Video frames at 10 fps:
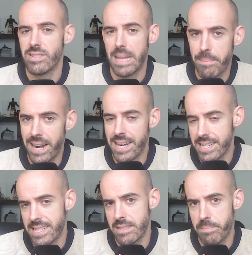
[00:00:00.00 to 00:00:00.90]
tapa las
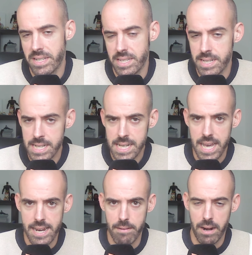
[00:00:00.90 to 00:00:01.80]
líneas de pase,
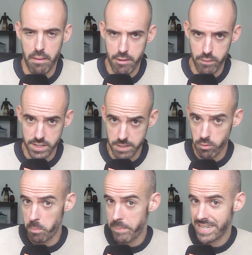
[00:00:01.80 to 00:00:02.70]
en el balance
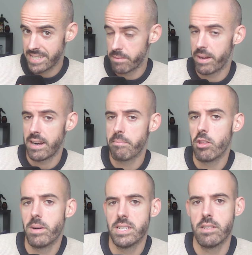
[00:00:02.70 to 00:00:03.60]
ofensivo vas a ser más
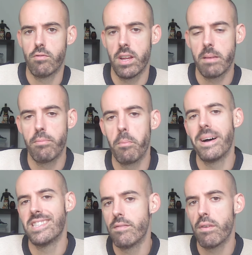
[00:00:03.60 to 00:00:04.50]
rápido, vas a ser un equipo
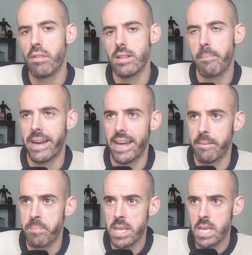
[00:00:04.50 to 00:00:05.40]
más difícil de
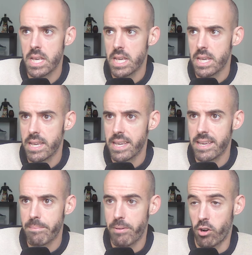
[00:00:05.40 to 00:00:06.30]
parar.
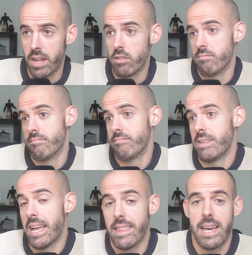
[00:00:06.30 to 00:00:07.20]
Pero claro,
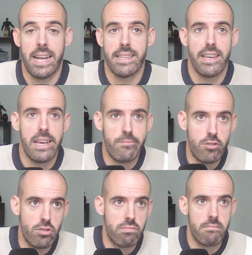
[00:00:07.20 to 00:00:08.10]
la idea que
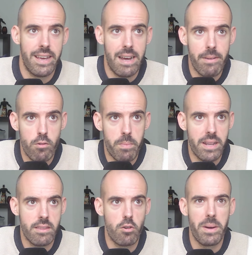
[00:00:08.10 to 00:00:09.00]
teníamos era ver un
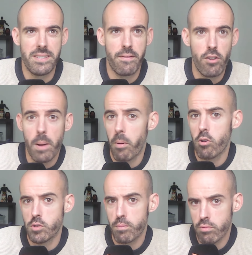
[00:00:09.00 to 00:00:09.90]
partido más feo, a
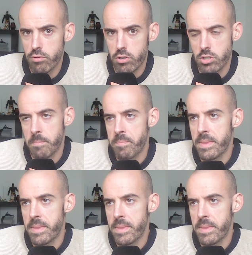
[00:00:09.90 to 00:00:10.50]
pocos puntos.